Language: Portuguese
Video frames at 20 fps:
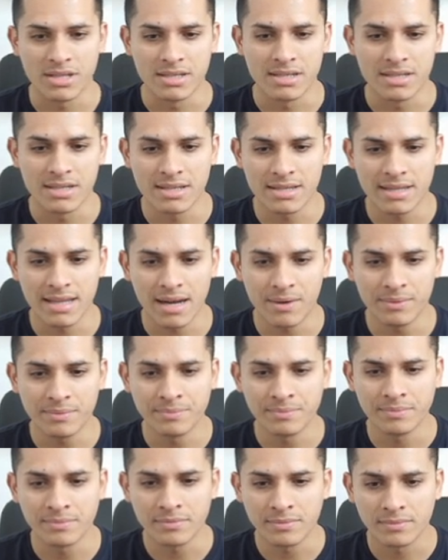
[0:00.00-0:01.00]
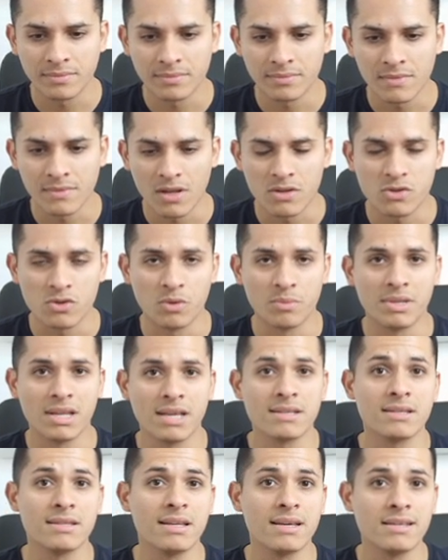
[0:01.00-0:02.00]
digital
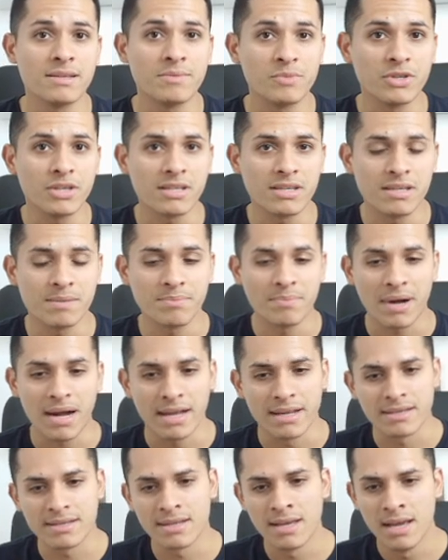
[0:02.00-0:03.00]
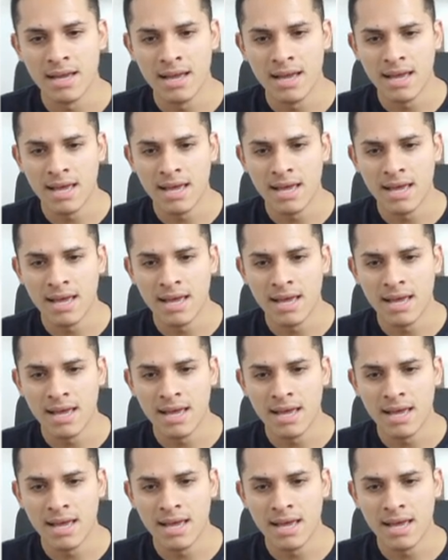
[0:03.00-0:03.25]
sobre as leis municipais.